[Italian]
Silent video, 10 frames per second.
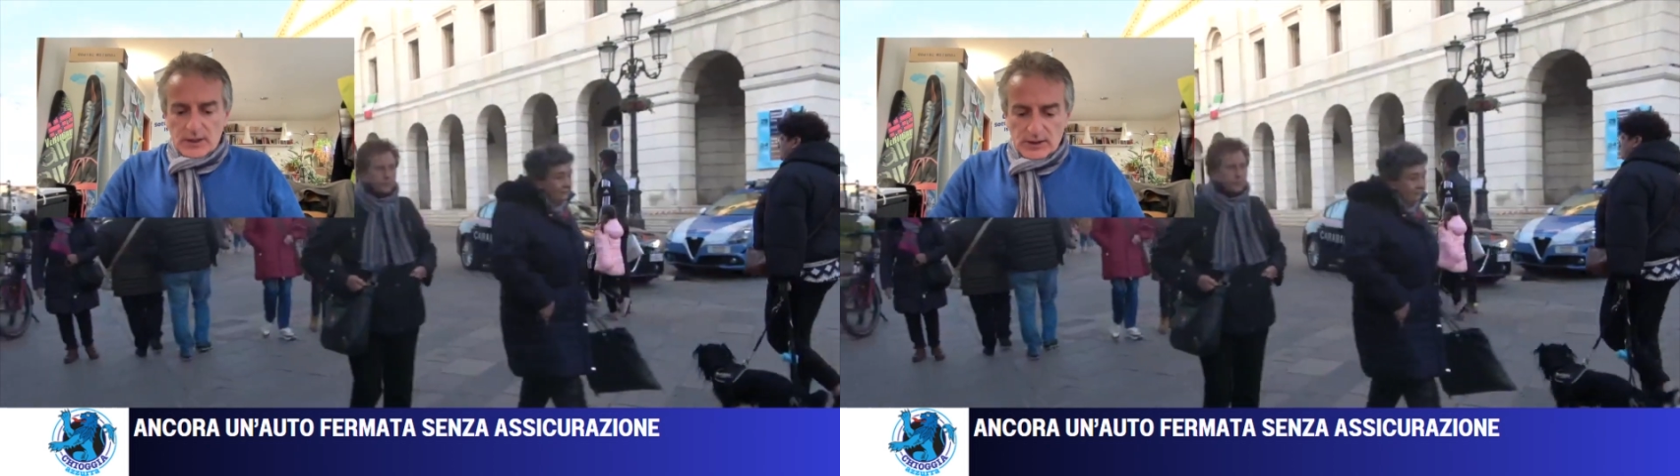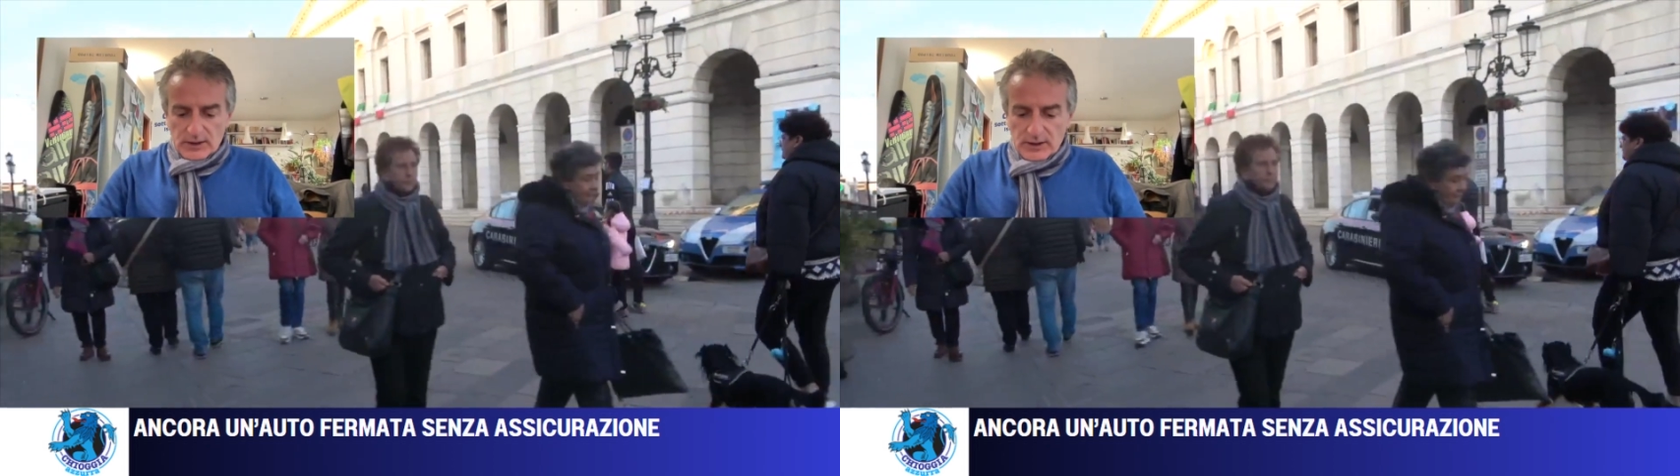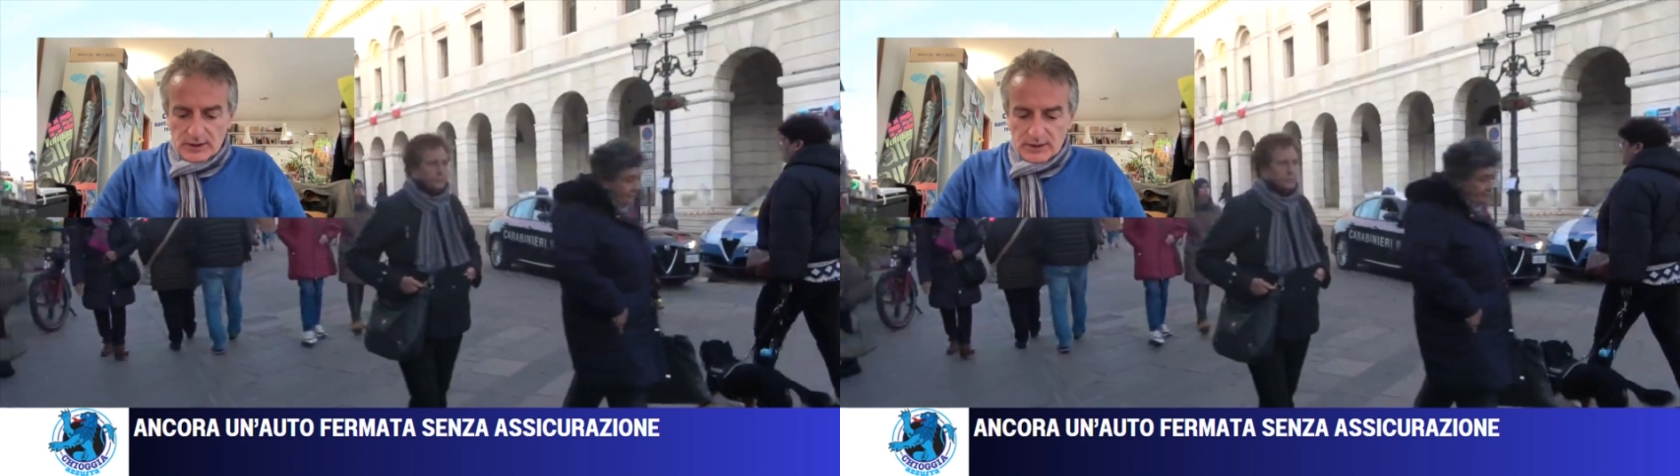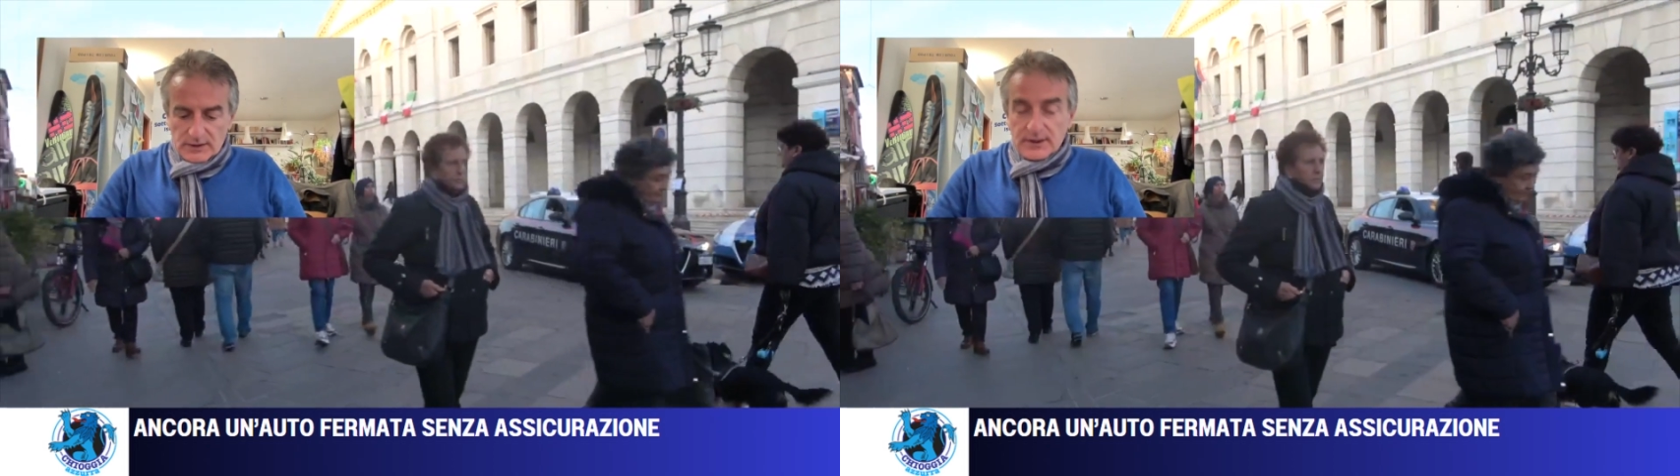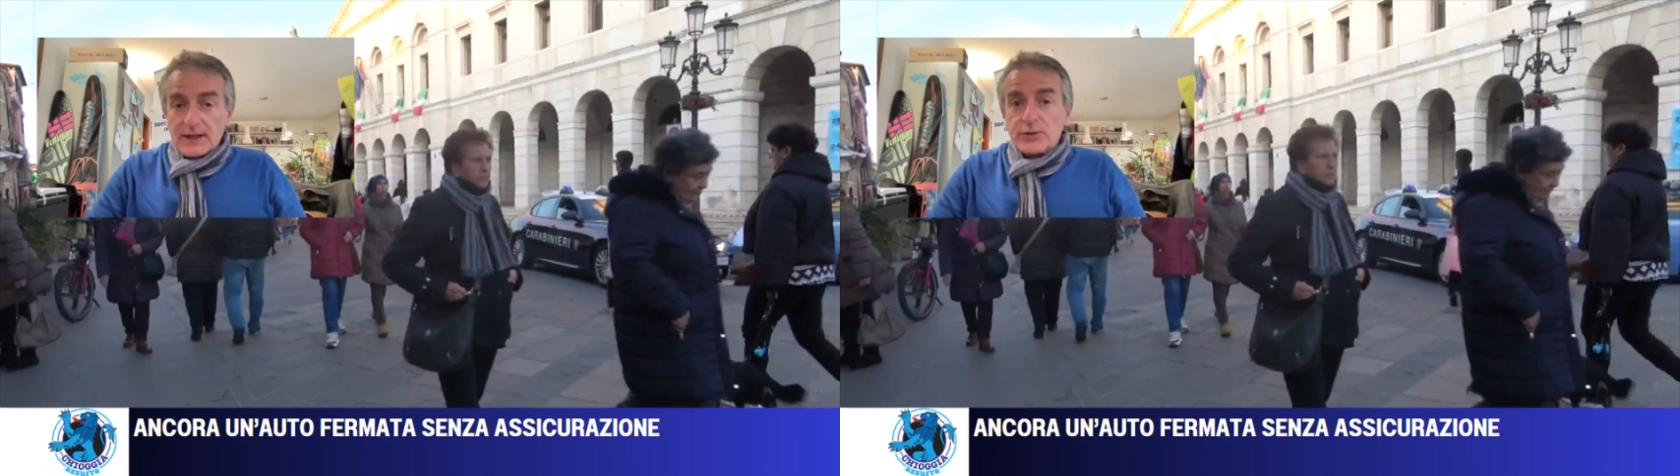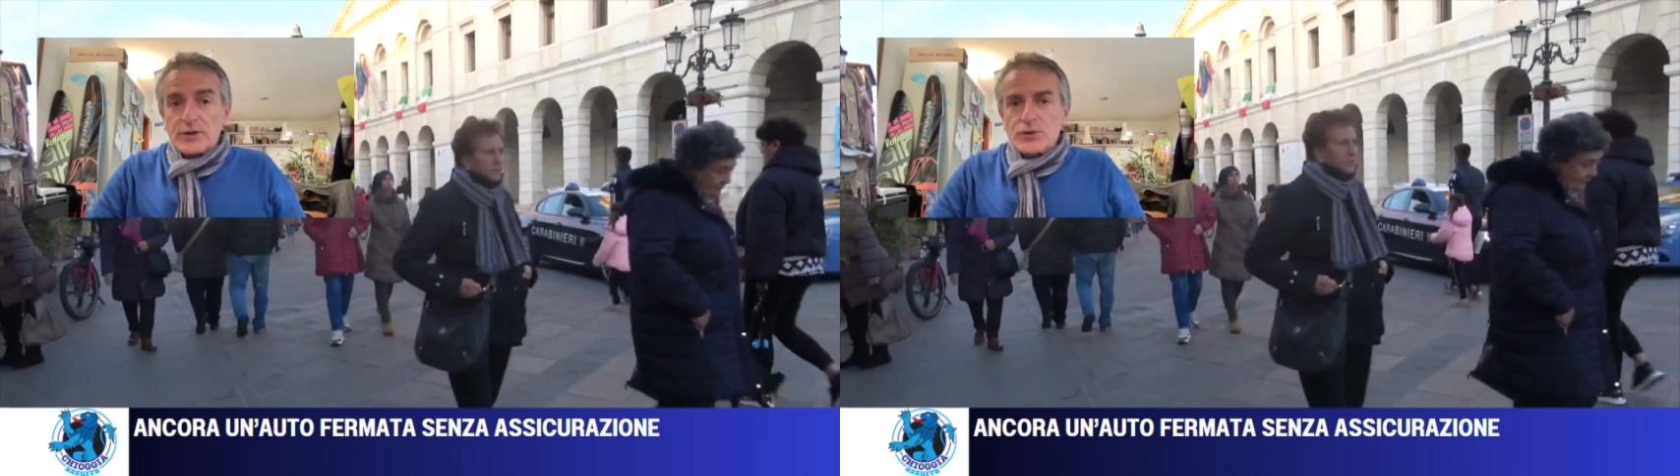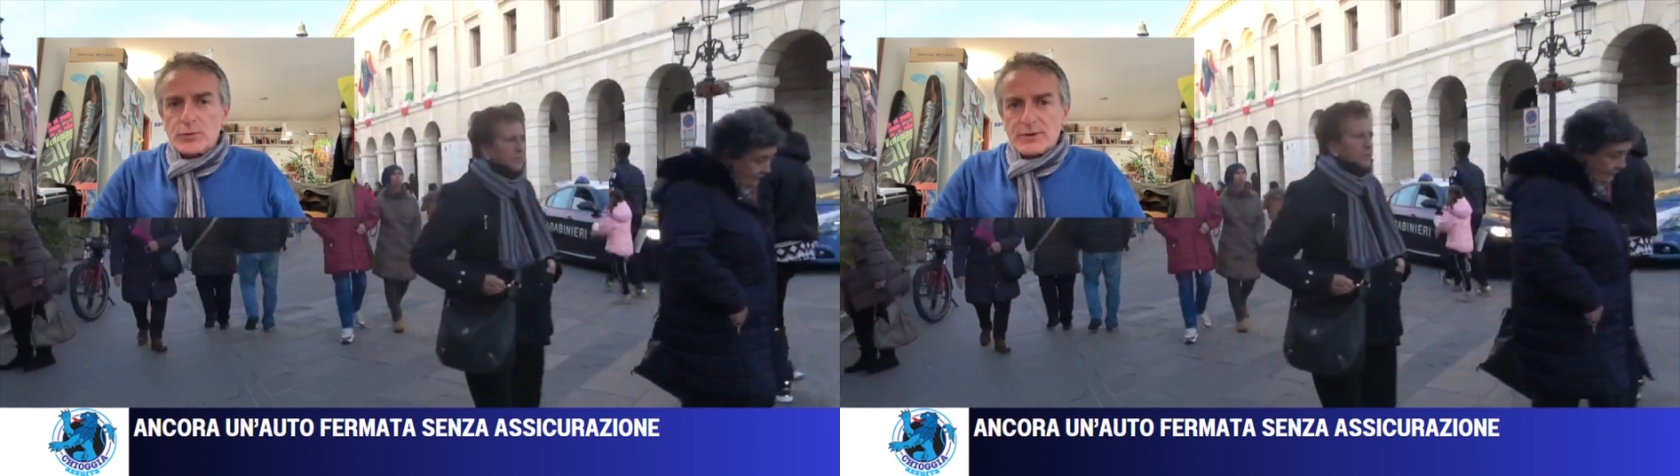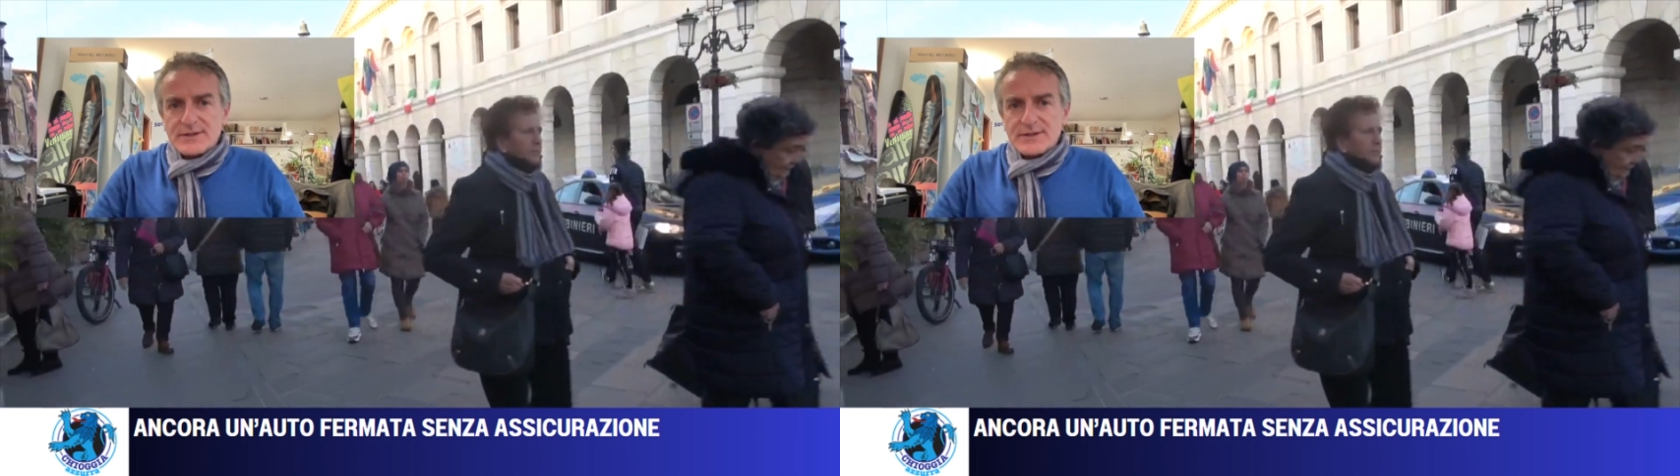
E, tra l'altro adesso